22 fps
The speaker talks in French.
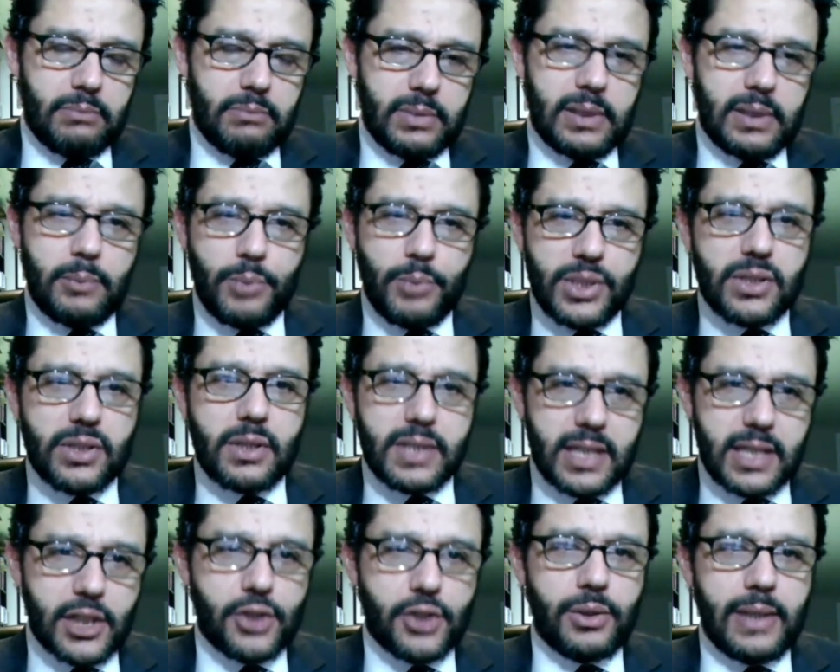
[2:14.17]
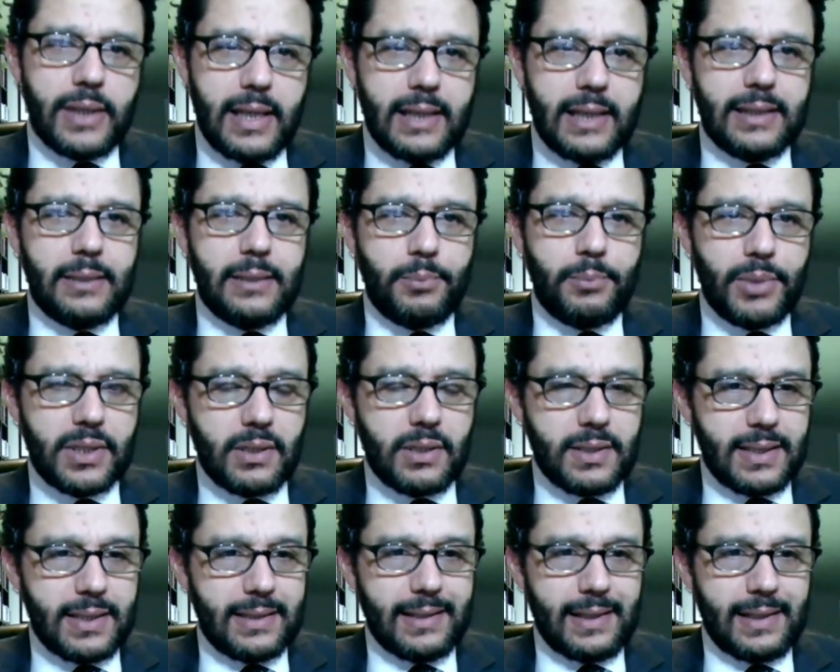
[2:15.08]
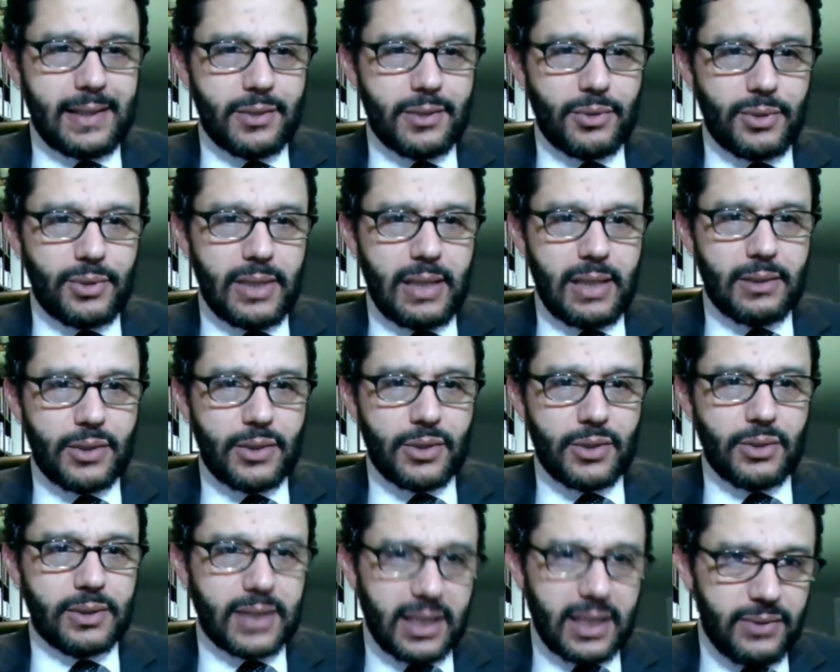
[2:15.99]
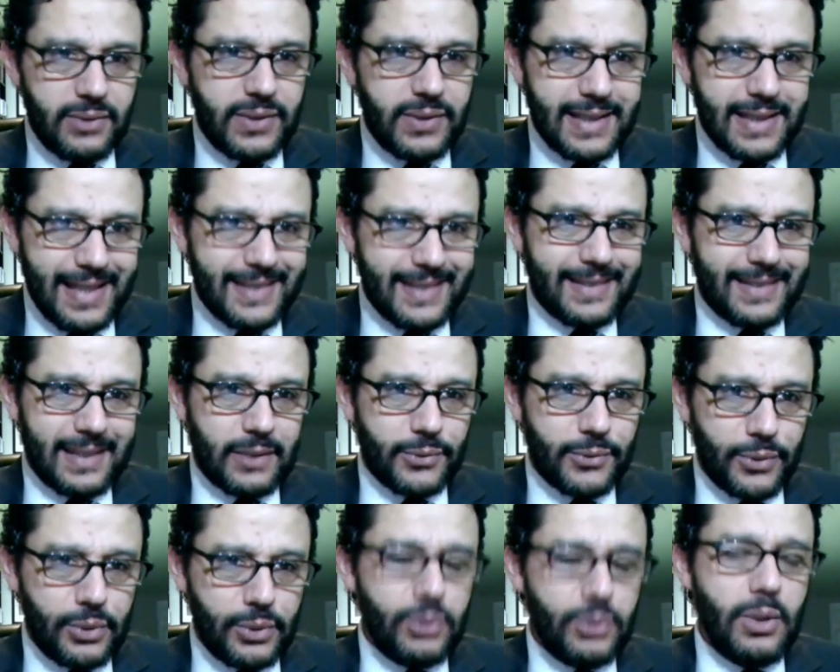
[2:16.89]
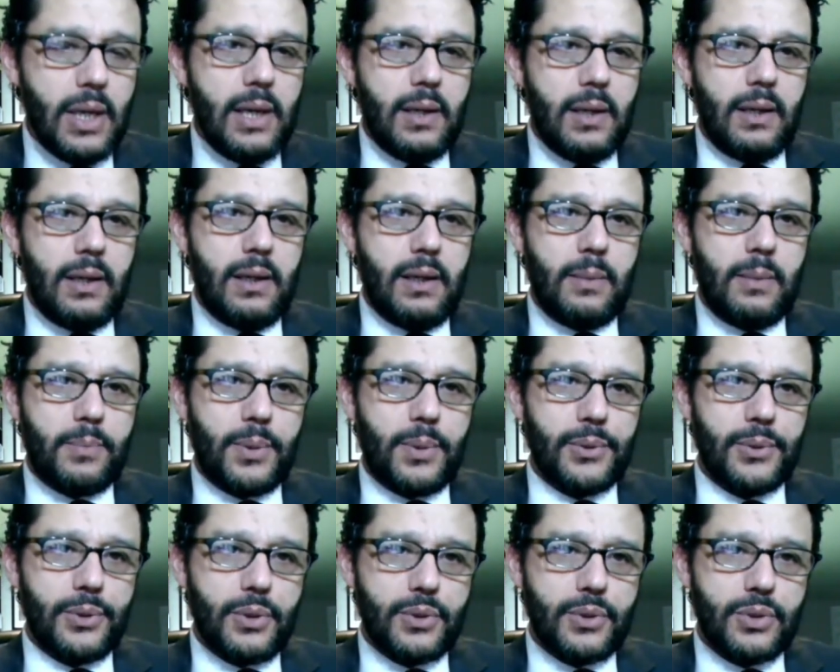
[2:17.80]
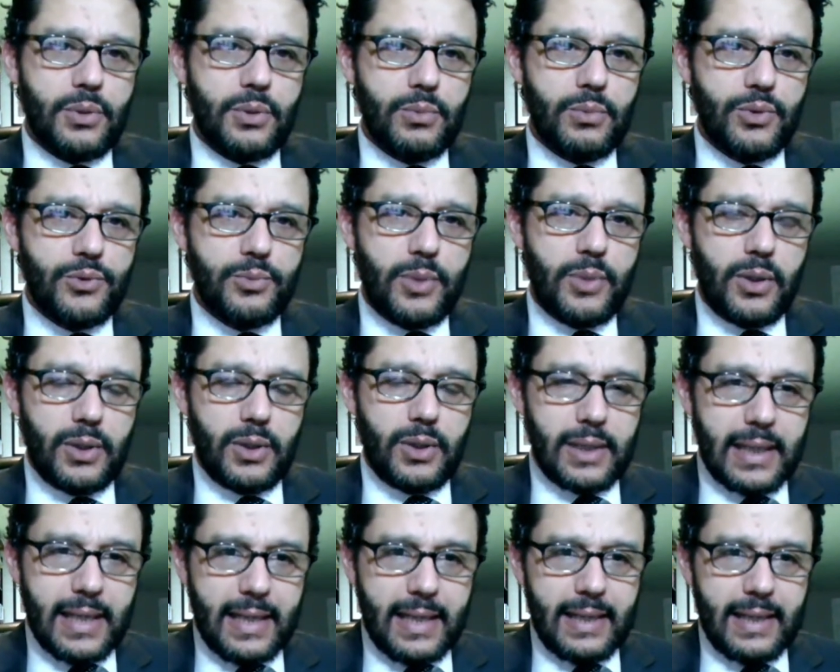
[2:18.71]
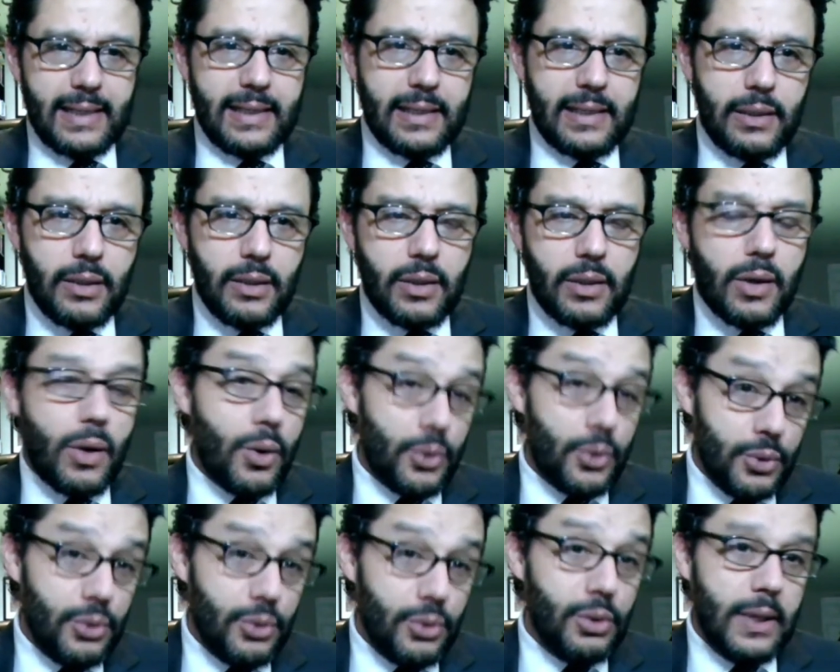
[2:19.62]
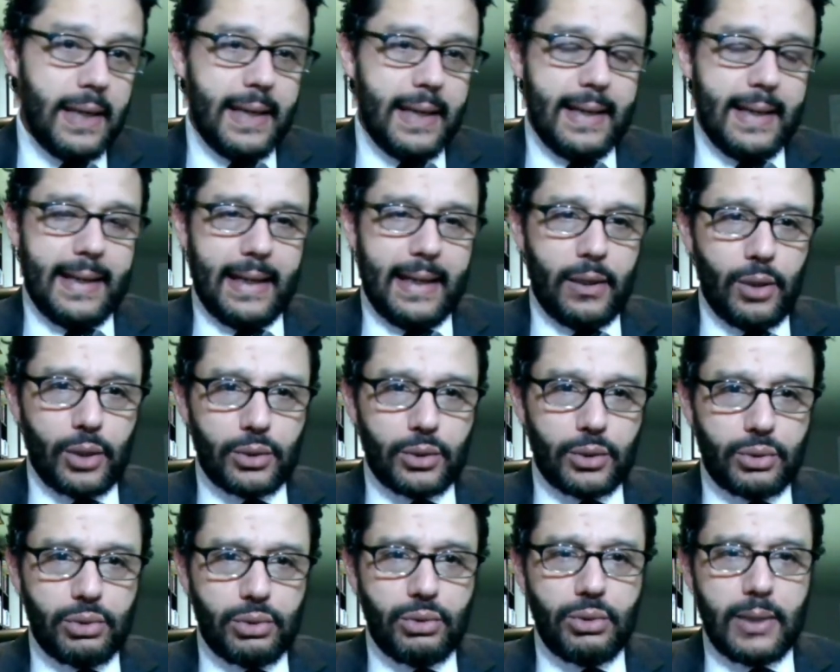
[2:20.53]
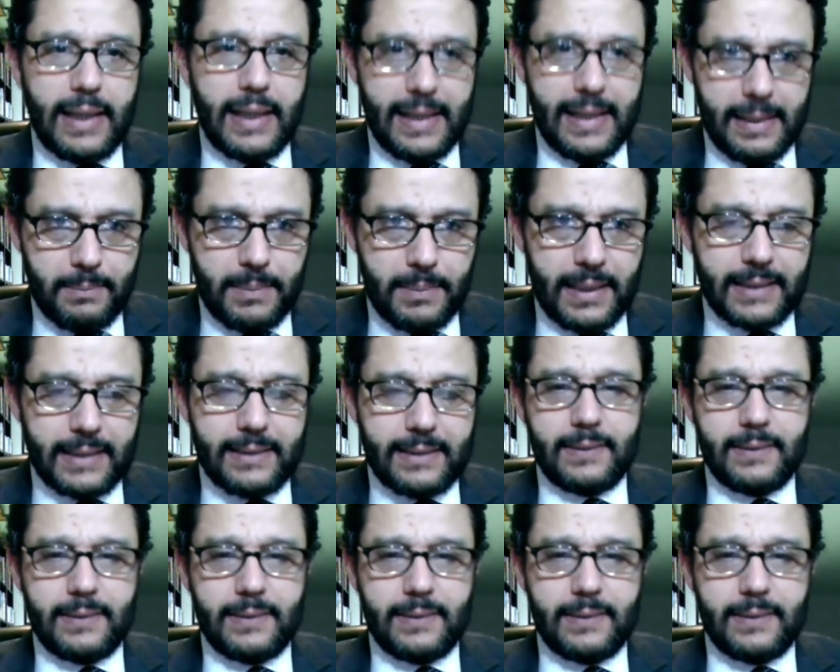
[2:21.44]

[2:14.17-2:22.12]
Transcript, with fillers: des puissances régionales et des puissances internationales sont très vite intervenues euh, pendant ce mouvement-là et ont eu à leur tour un impact.